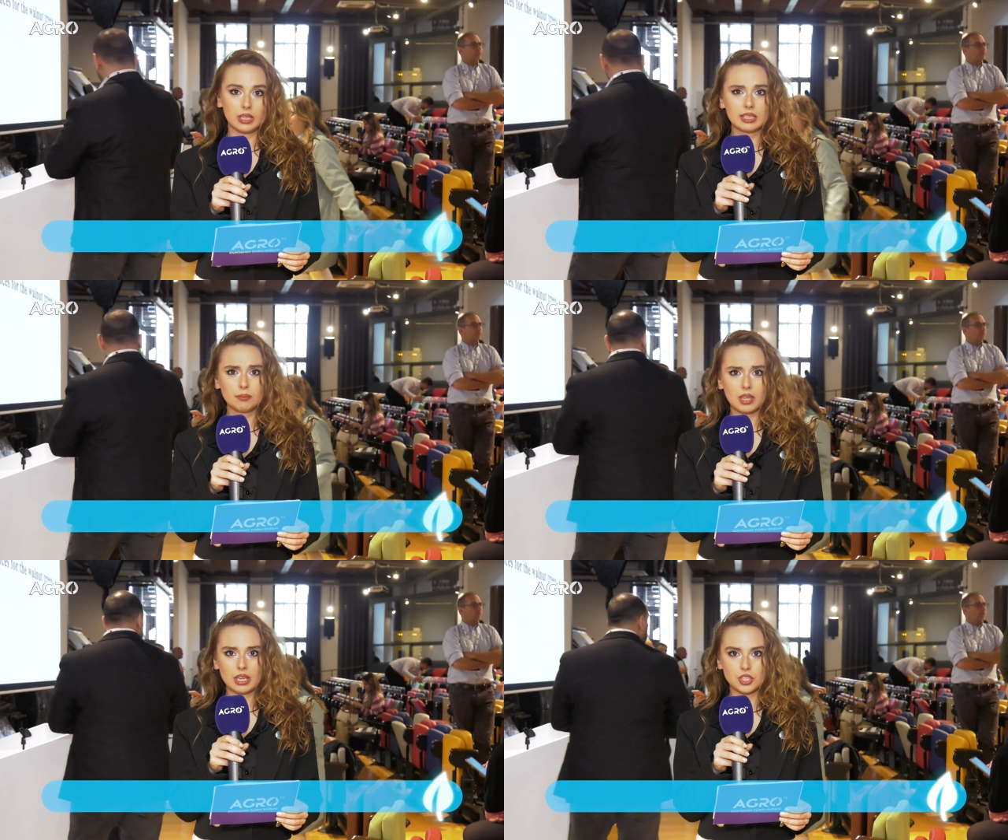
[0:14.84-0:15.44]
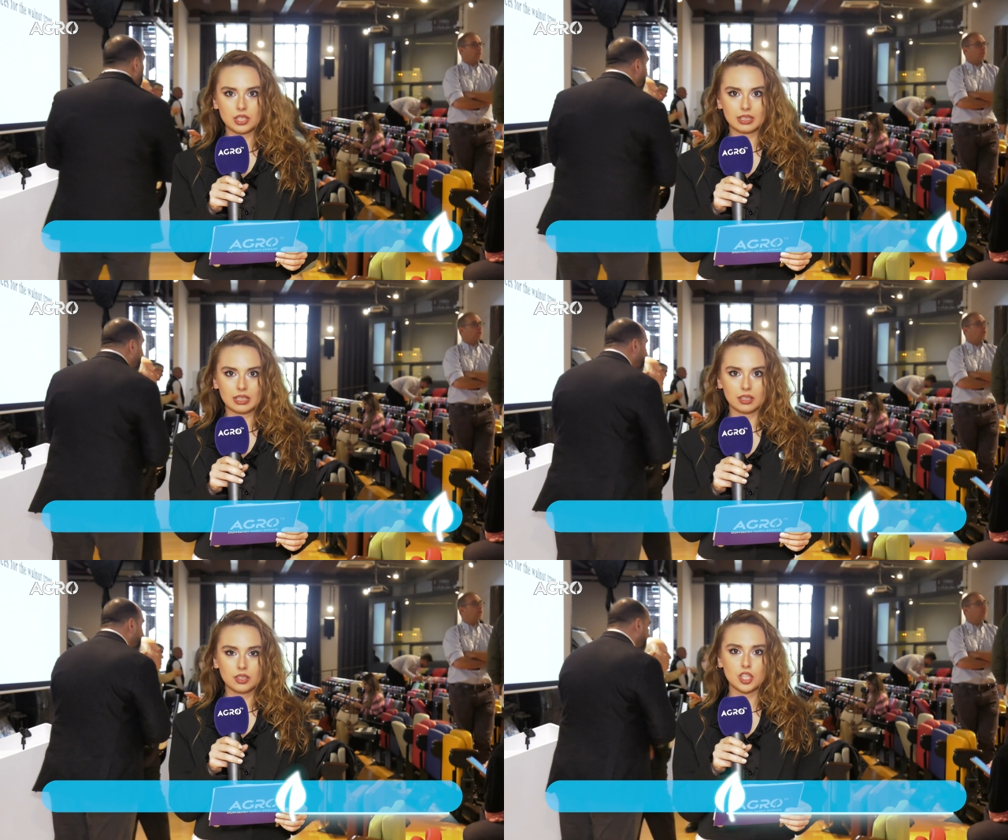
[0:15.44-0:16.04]
iklim
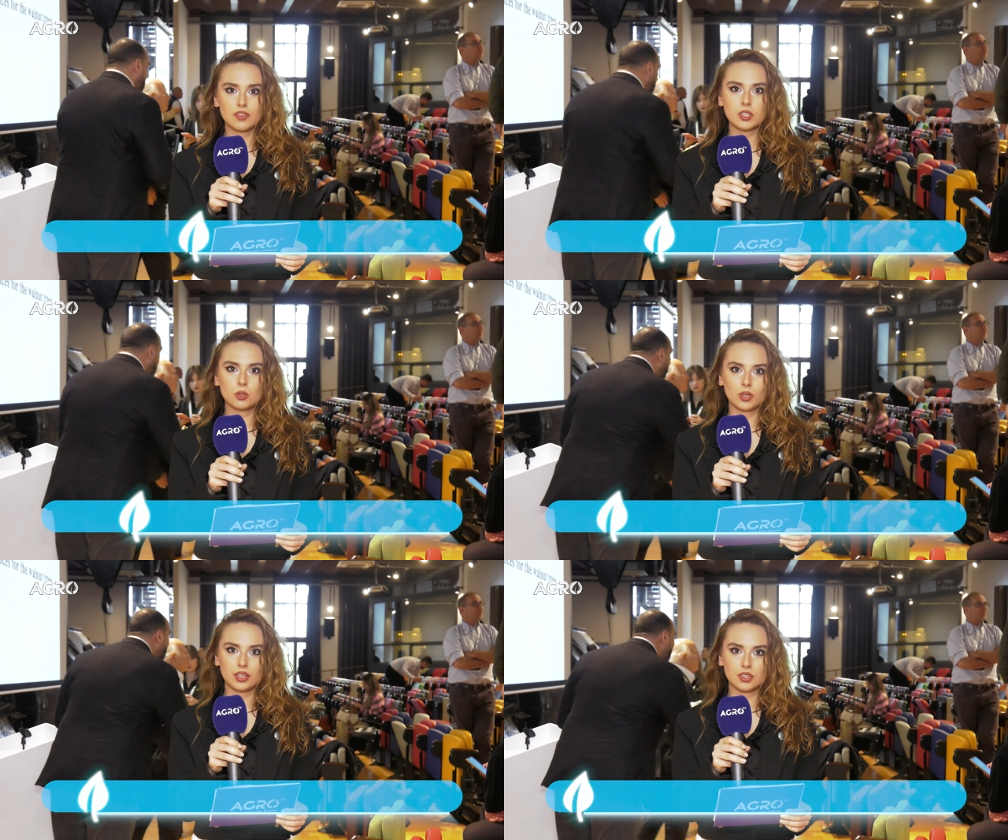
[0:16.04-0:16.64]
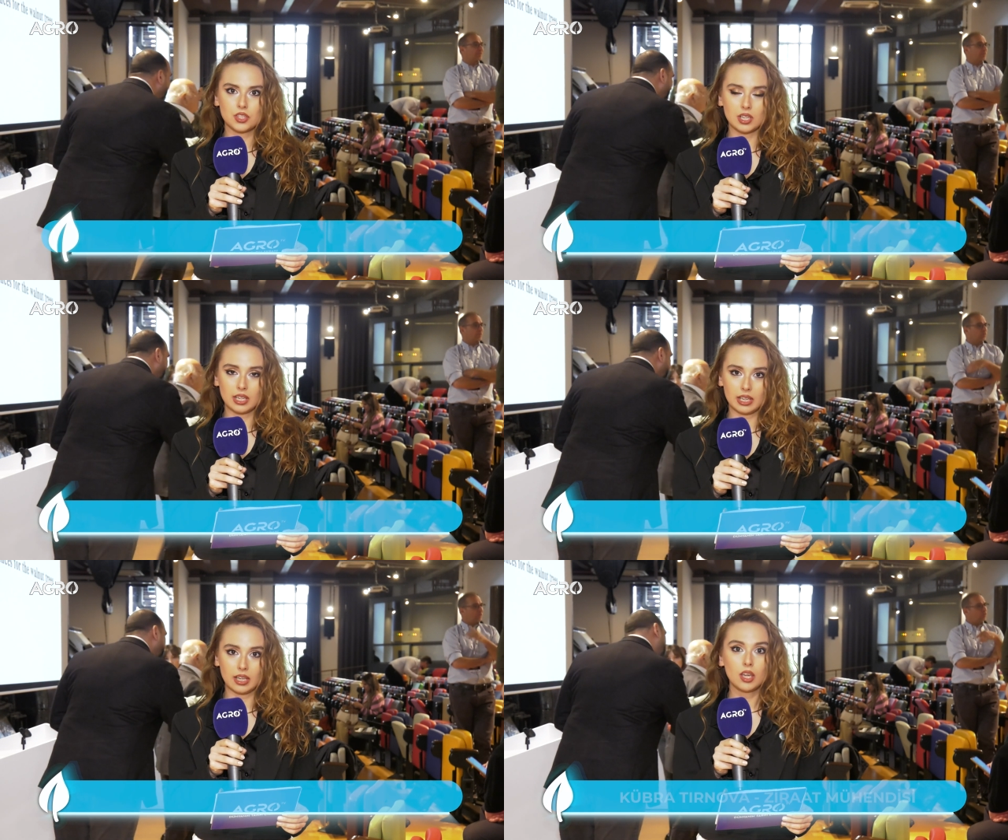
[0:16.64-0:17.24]
değişikliğinin ceviz
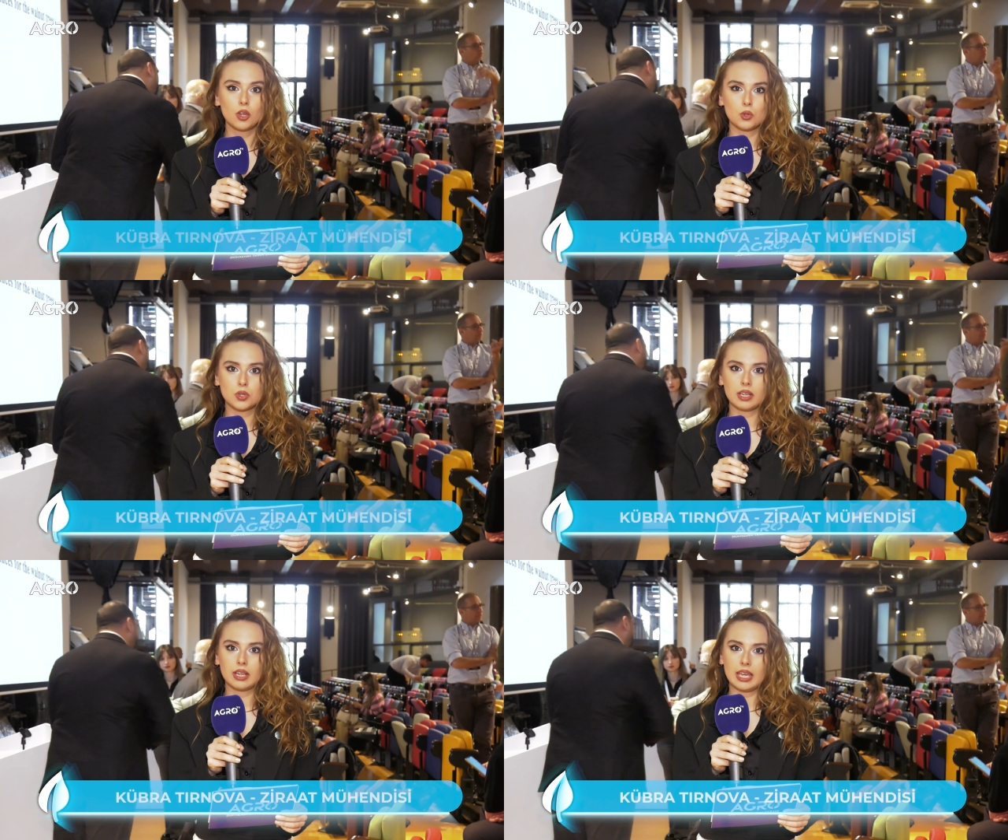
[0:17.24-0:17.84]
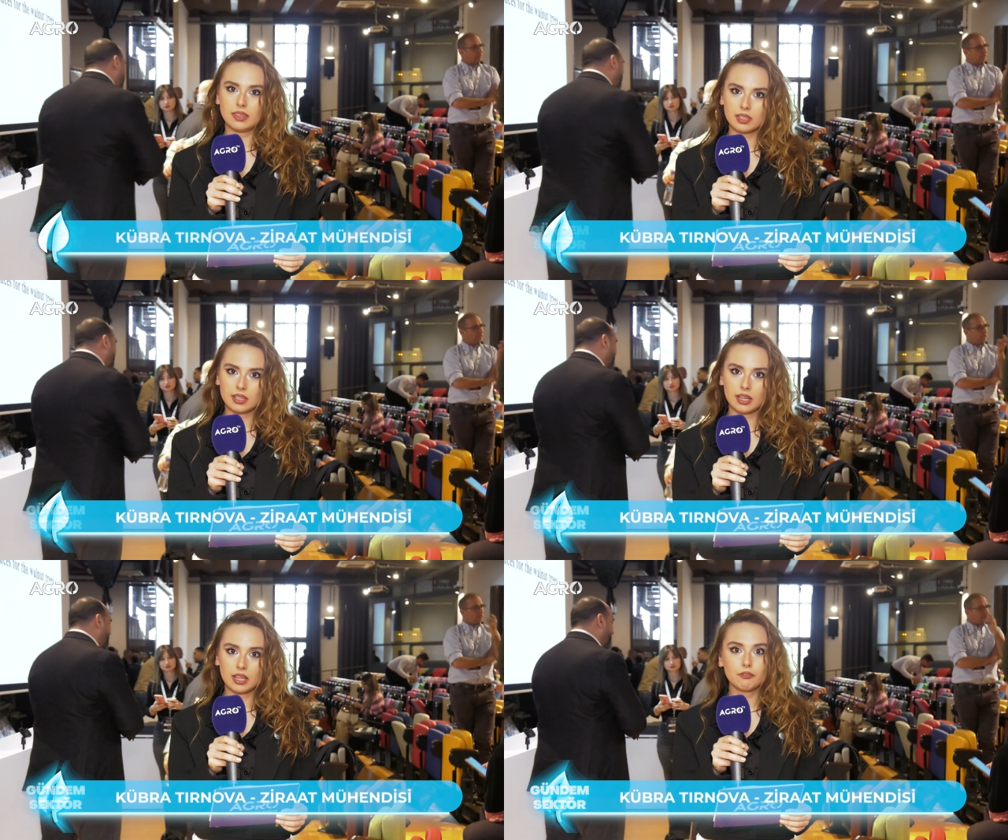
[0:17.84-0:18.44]
üreticiliği üzerine
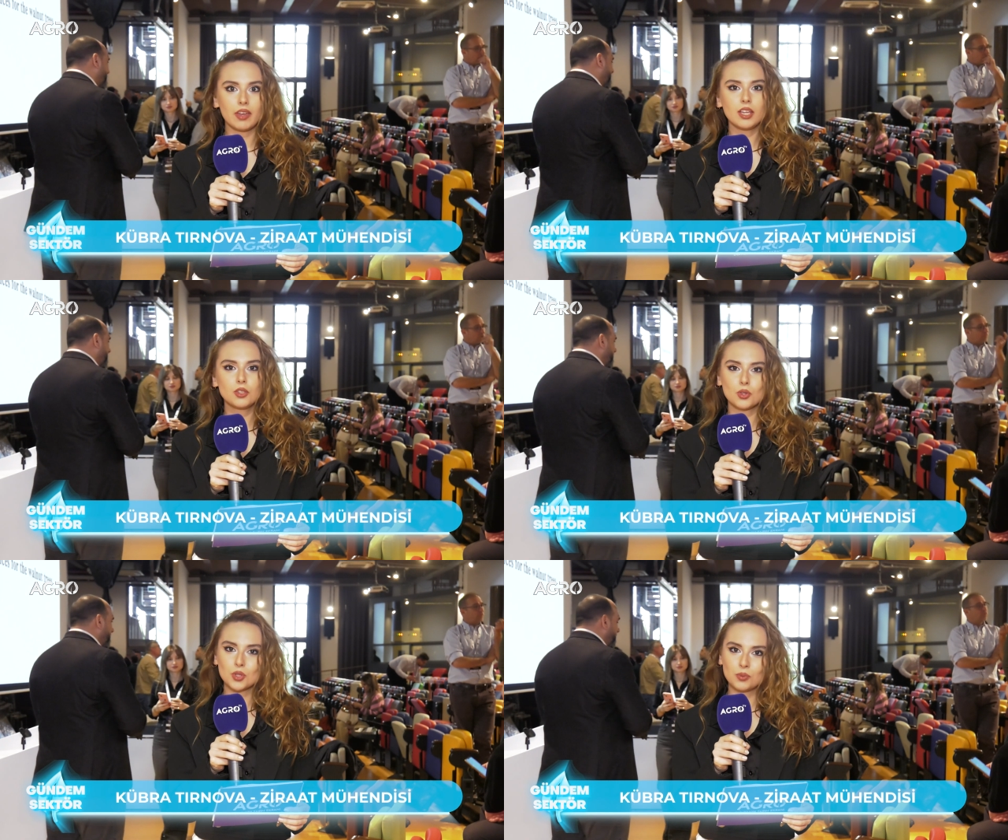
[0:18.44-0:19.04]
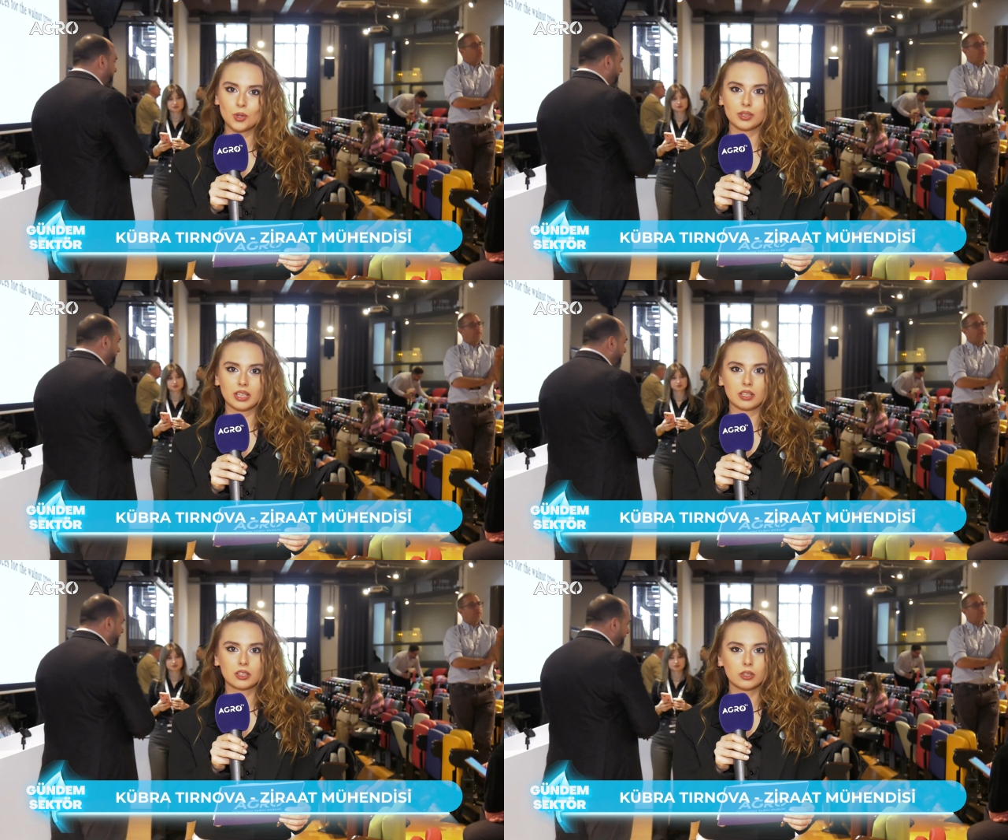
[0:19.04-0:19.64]
etkileri ve çözüm
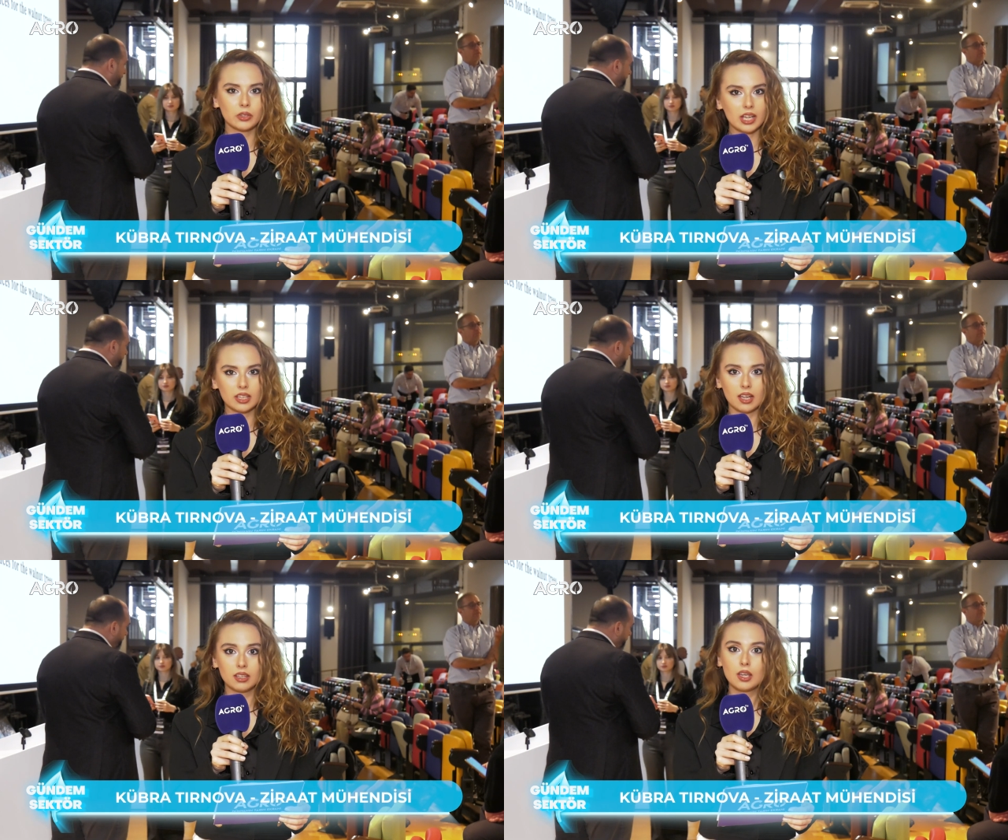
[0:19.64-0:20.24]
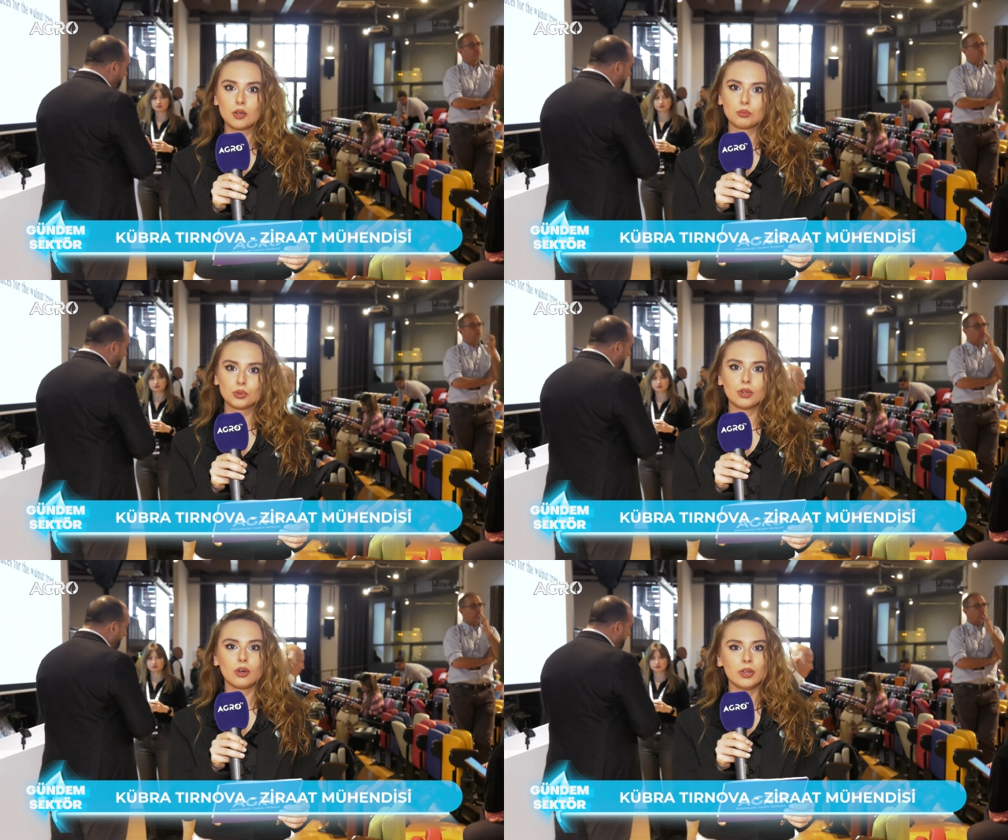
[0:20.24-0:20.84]
yollarını konu alan bu
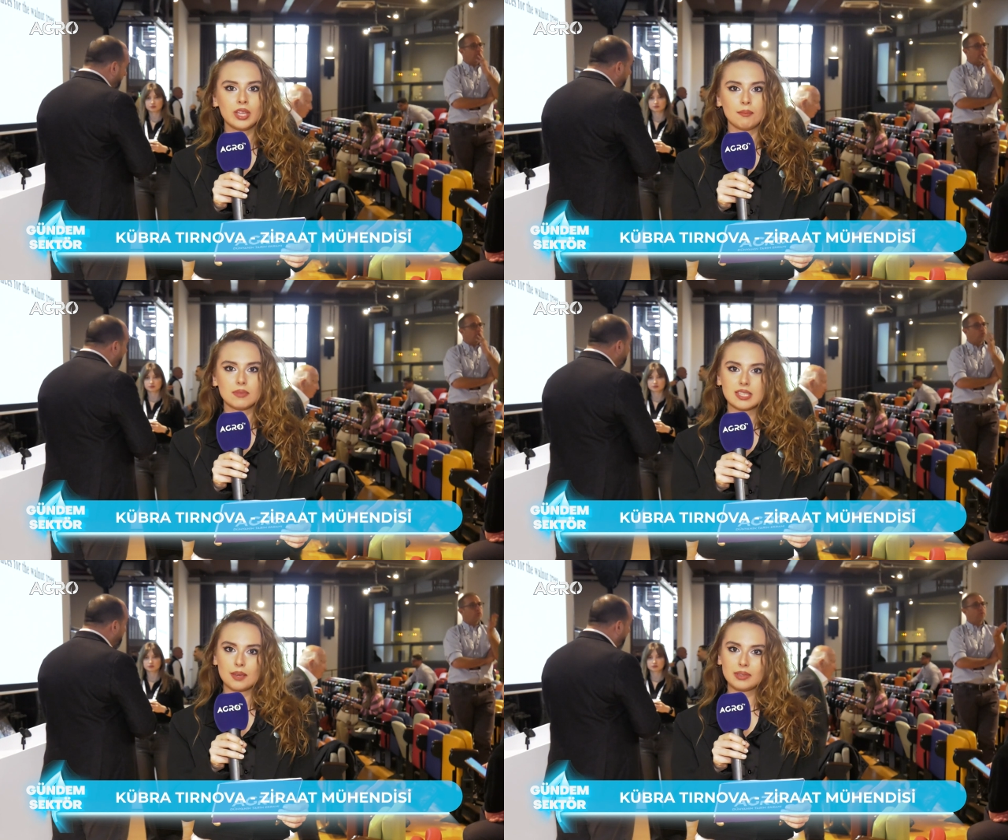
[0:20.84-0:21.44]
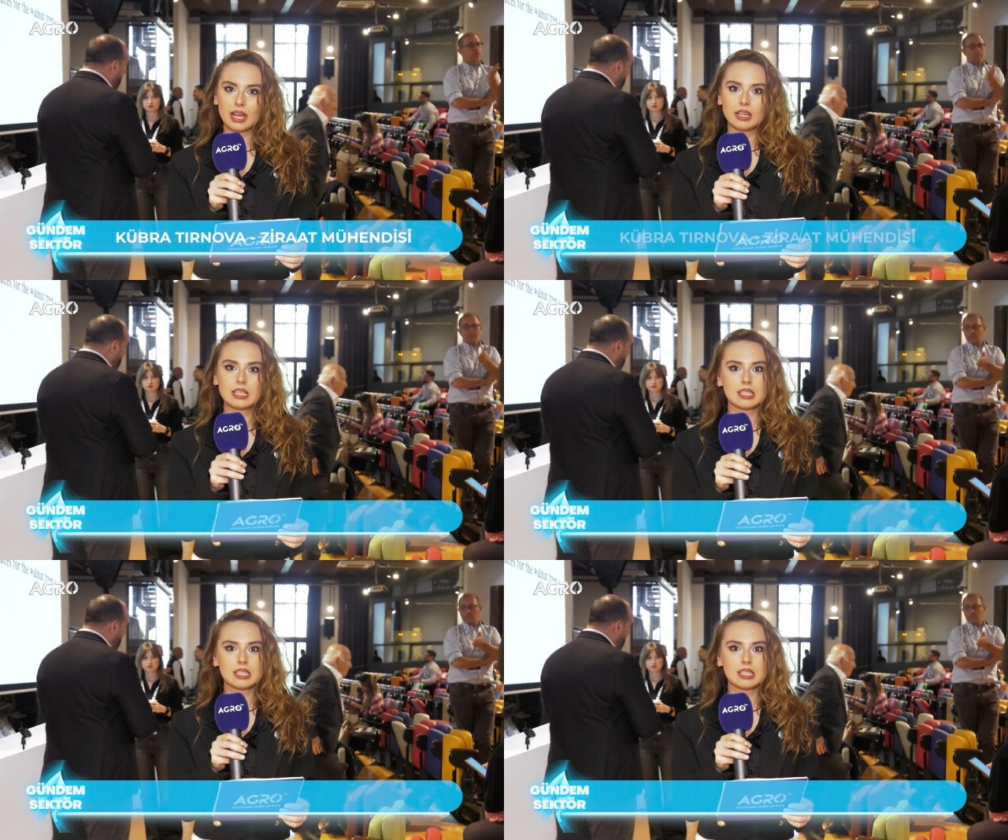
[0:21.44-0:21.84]
önemli seminerde